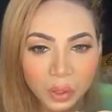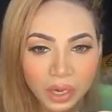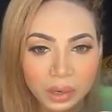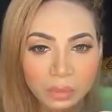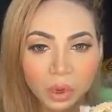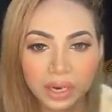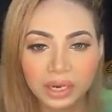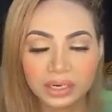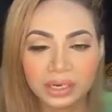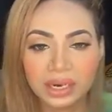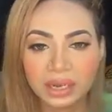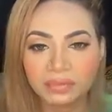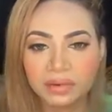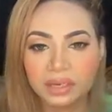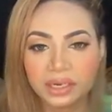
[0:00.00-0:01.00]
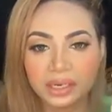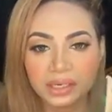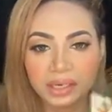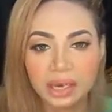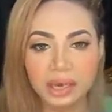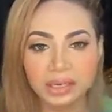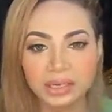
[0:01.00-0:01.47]
ওকে বলেন লাইটটা
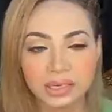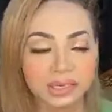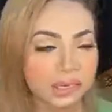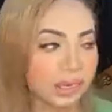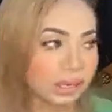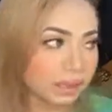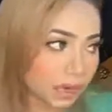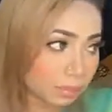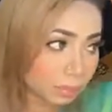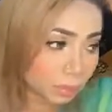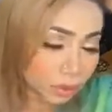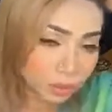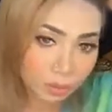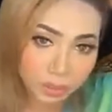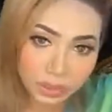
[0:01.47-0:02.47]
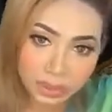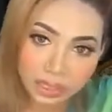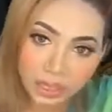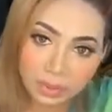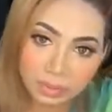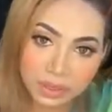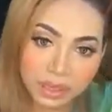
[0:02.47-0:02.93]
ঠিকঠাক আছে কি নাই তারপরে হচ্ছে
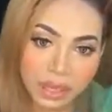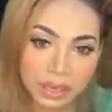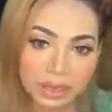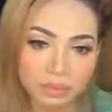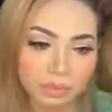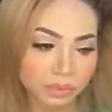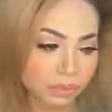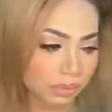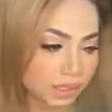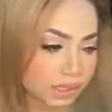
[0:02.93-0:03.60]
গিয়ে আমি দেখাবো